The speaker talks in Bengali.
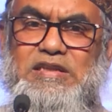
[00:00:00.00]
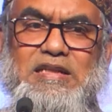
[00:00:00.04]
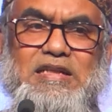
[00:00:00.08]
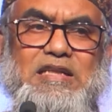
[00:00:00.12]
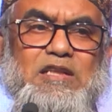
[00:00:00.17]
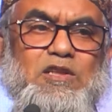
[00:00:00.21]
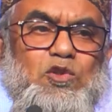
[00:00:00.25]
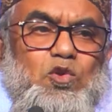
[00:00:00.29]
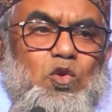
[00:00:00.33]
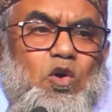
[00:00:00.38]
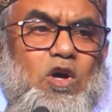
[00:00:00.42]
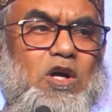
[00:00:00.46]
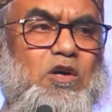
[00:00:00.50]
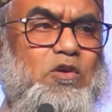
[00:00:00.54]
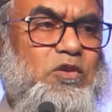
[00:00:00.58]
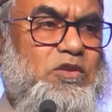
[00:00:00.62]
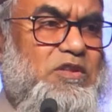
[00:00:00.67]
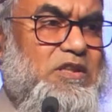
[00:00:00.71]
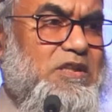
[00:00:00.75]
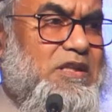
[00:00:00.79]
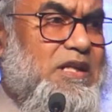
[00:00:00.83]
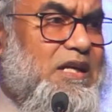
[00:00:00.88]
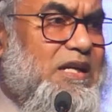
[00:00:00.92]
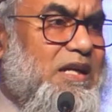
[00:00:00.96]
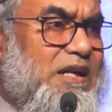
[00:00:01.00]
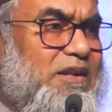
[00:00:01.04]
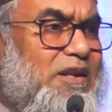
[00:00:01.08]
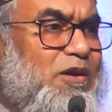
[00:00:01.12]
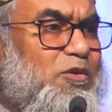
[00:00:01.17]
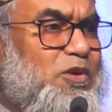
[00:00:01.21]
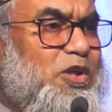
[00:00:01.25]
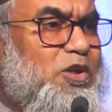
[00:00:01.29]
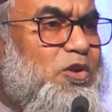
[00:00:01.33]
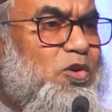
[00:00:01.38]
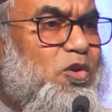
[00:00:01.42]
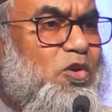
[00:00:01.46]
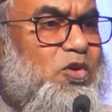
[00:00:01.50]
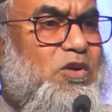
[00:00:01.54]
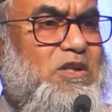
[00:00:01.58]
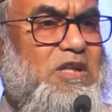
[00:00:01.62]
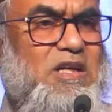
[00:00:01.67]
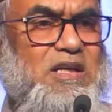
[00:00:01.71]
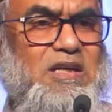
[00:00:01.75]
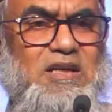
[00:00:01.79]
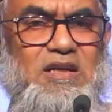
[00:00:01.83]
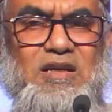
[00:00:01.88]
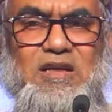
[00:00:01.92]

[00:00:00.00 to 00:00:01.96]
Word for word: থেকে দোয়া করতে থাকে আল্লাহ ওই লোকটা